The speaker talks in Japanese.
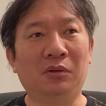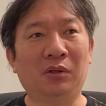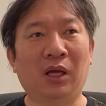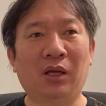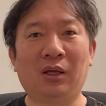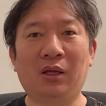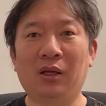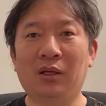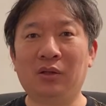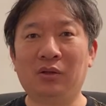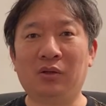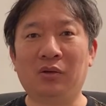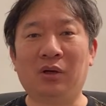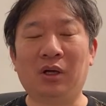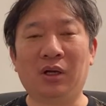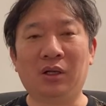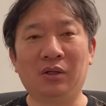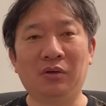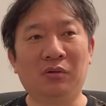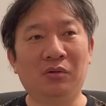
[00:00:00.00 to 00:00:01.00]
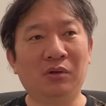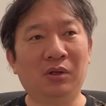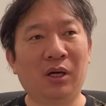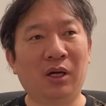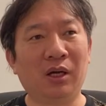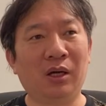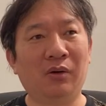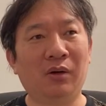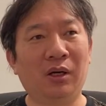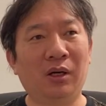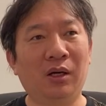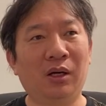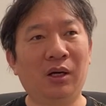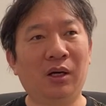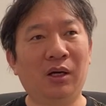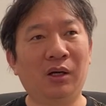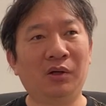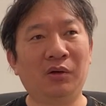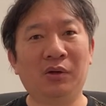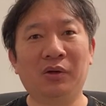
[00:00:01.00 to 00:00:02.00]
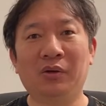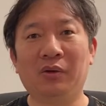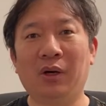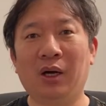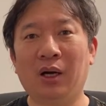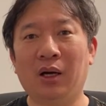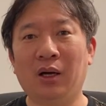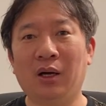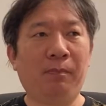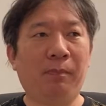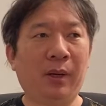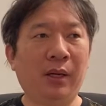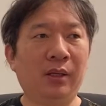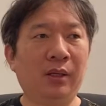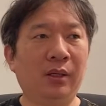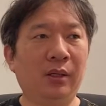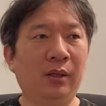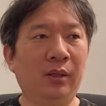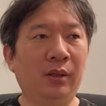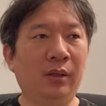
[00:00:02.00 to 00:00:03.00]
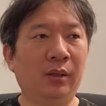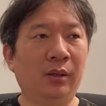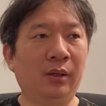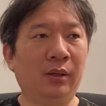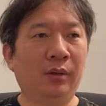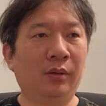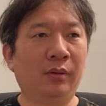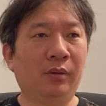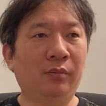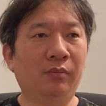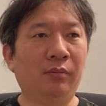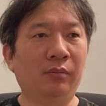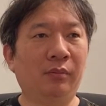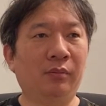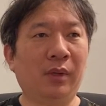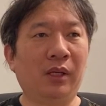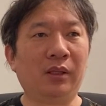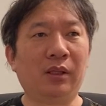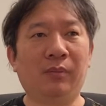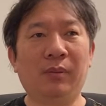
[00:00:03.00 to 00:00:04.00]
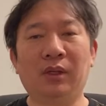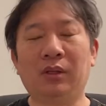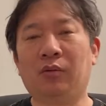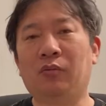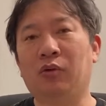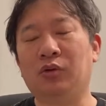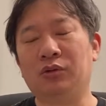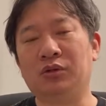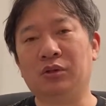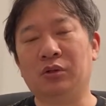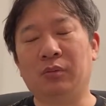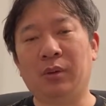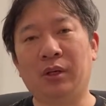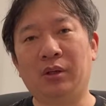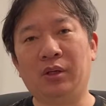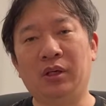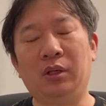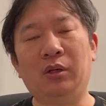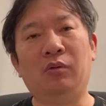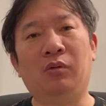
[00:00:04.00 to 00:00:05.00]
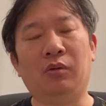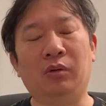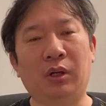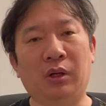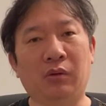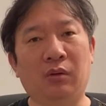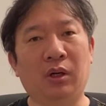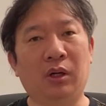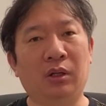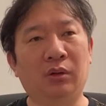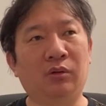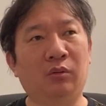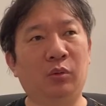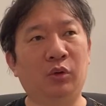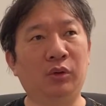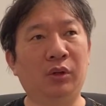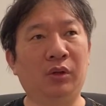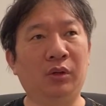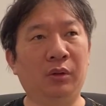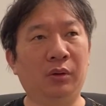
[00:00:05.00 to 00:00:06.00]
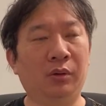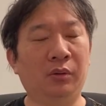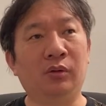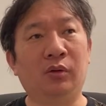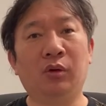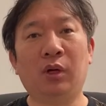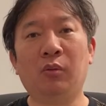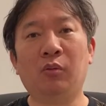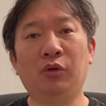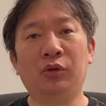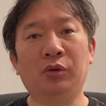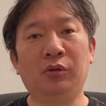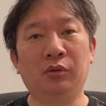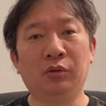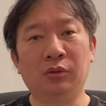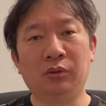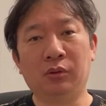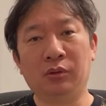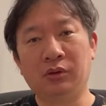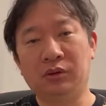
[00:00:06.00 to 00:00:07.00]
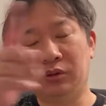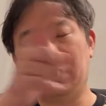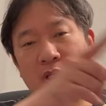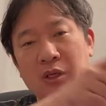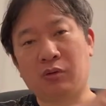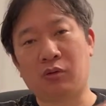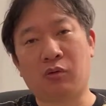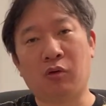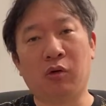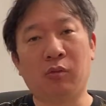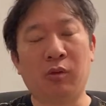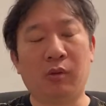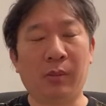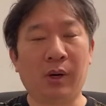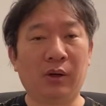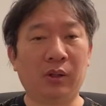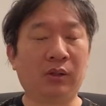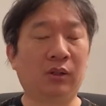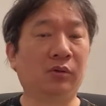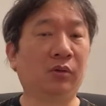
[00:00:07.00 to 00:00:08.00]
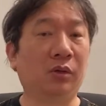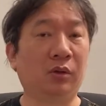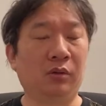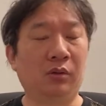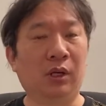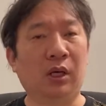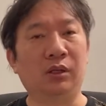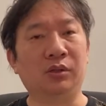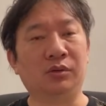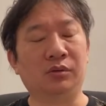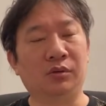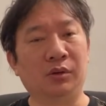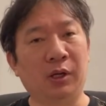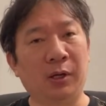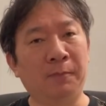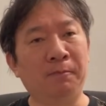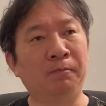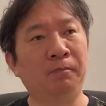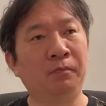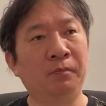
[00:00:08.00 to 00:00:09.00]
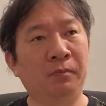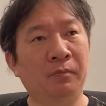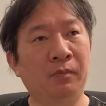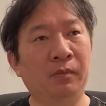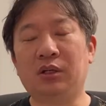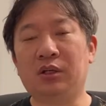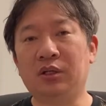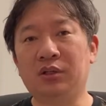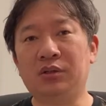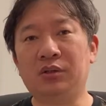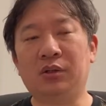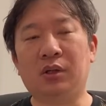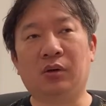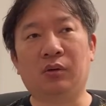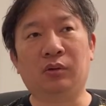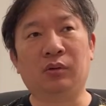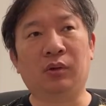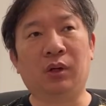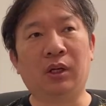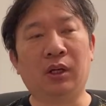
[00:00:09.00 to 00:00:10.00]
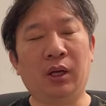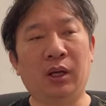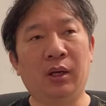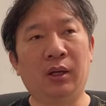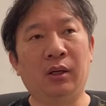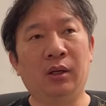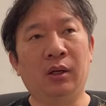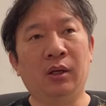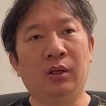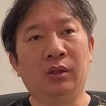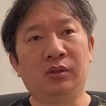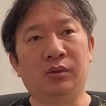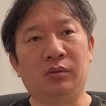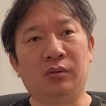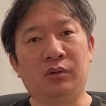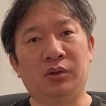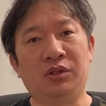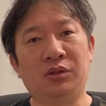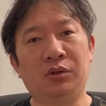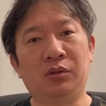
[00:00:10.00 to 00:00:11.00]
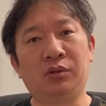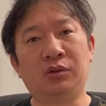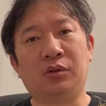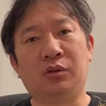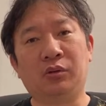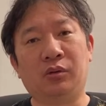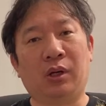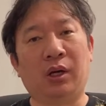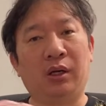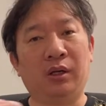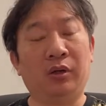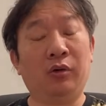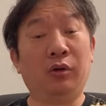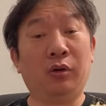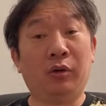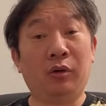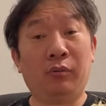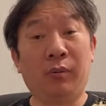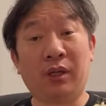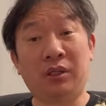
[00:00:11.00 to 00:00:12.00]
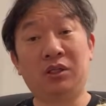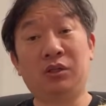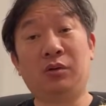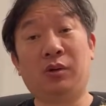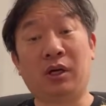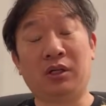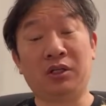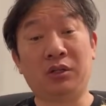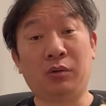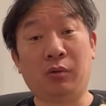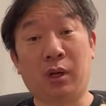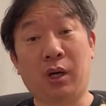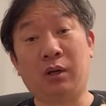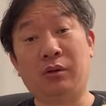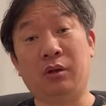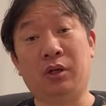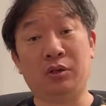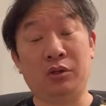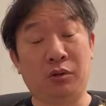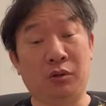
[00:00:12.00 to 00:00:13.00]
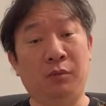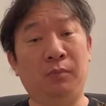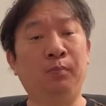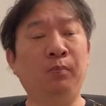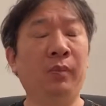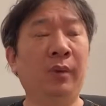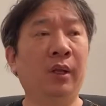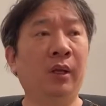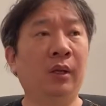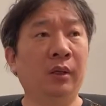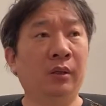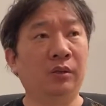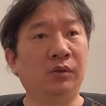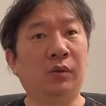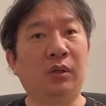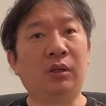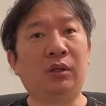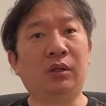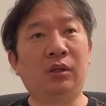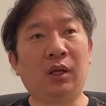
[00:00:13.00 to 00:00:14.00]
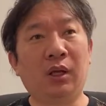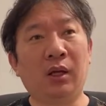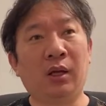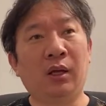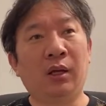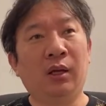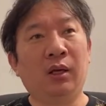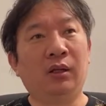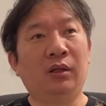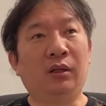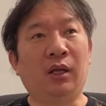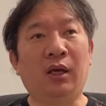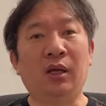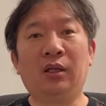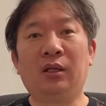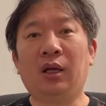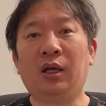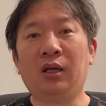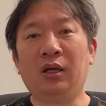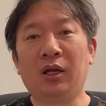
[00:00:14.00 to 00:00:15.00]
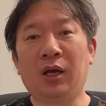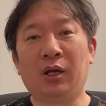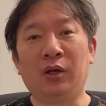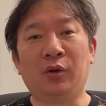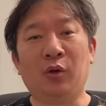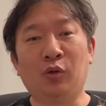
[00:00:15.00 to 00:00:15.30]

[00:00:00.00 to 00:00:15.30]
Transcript: 他県というかね日本海側よりはやっぱりまだまだ交通の便いい方なのかなと思うんだよこれはもう日本全国ほぼ回った時の感想ね気づいたことはねその市町村とかいろいろ町とか市とかあるでしょそれって大体ね